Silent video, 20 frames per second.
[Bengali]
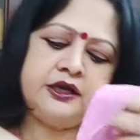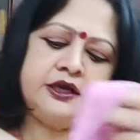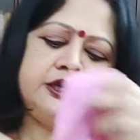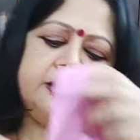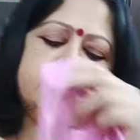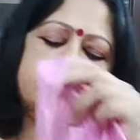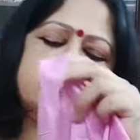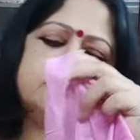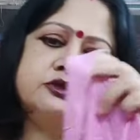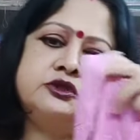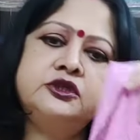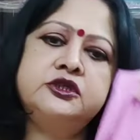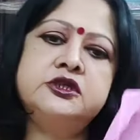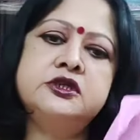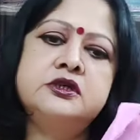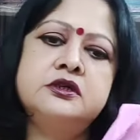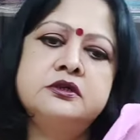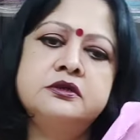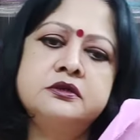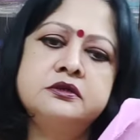এটা হচ্ছে
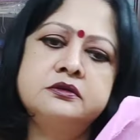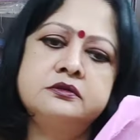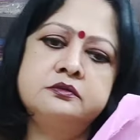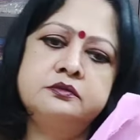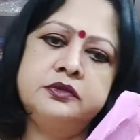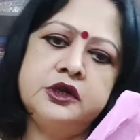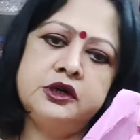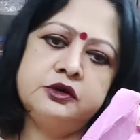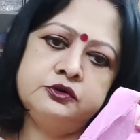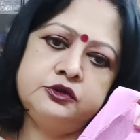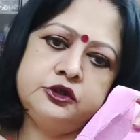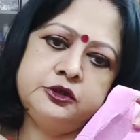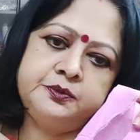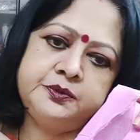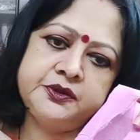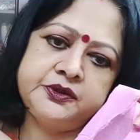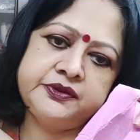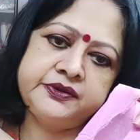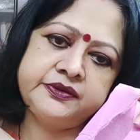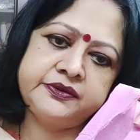ব্লাউজ
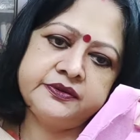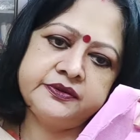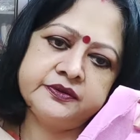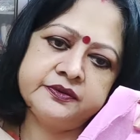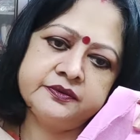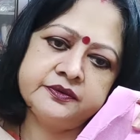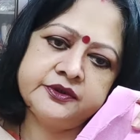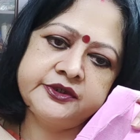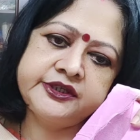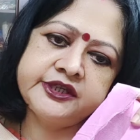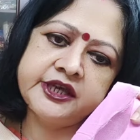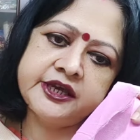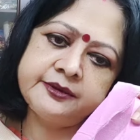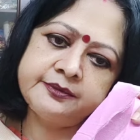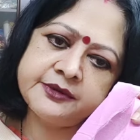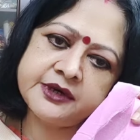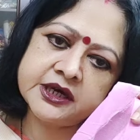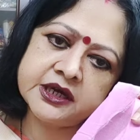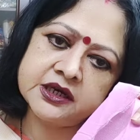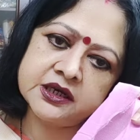পিস সেম
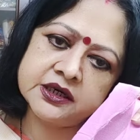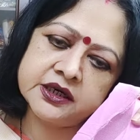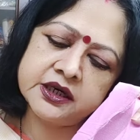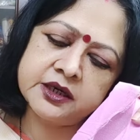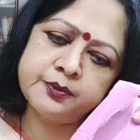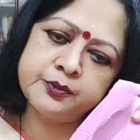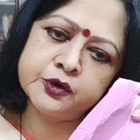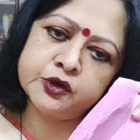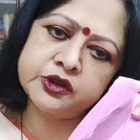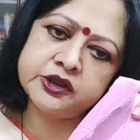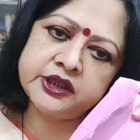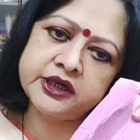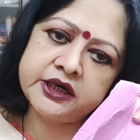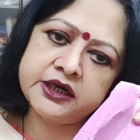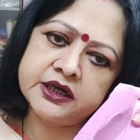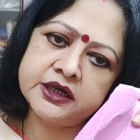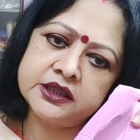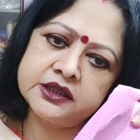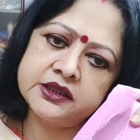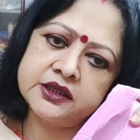কালারের
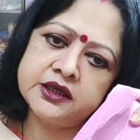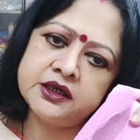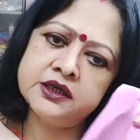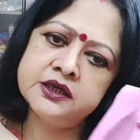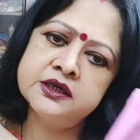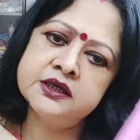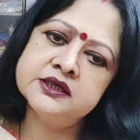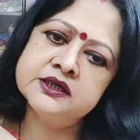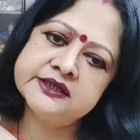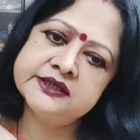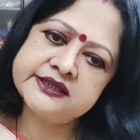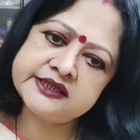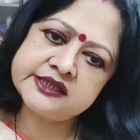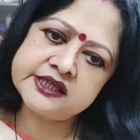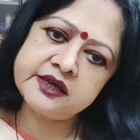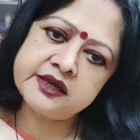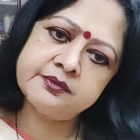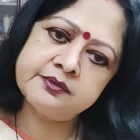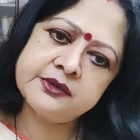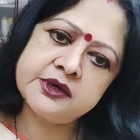প্রত্যেকটাতে
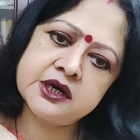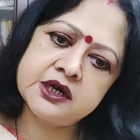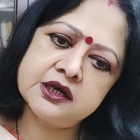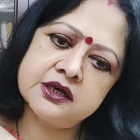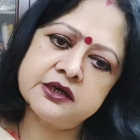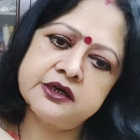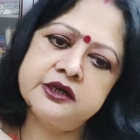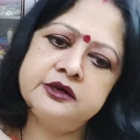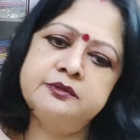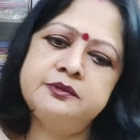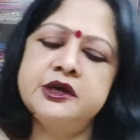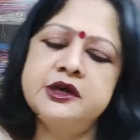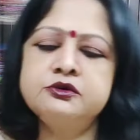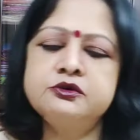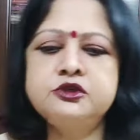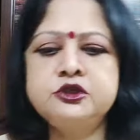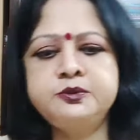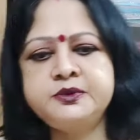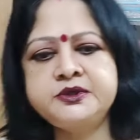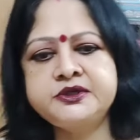সেম কালারের
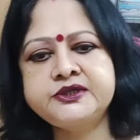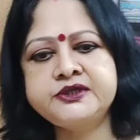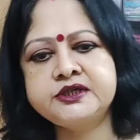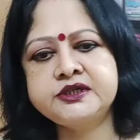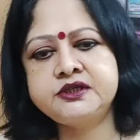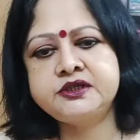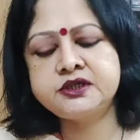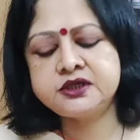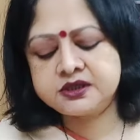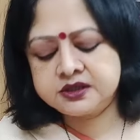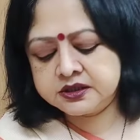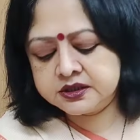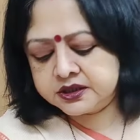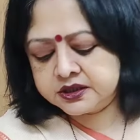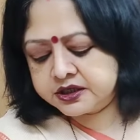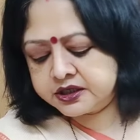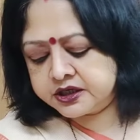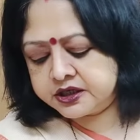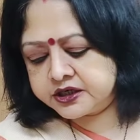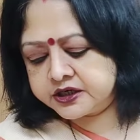ব্লাউজ পিস আছে
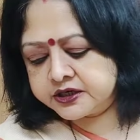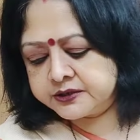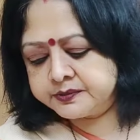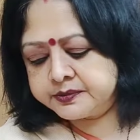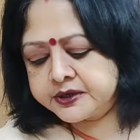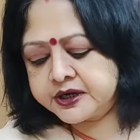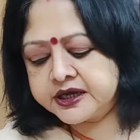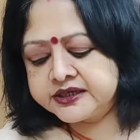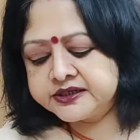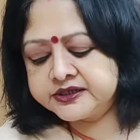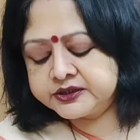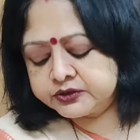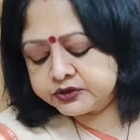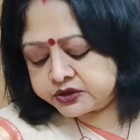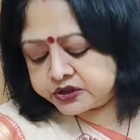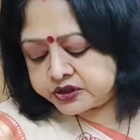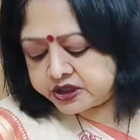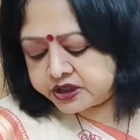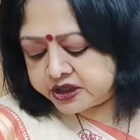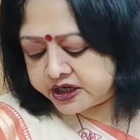এটার প্রাইস
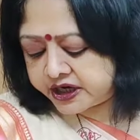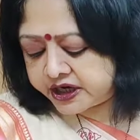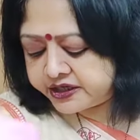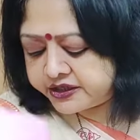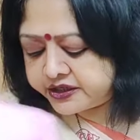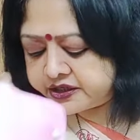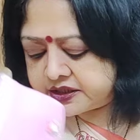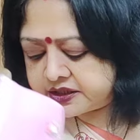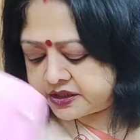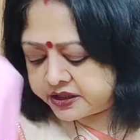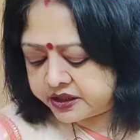হচ্ছে নাইনটিন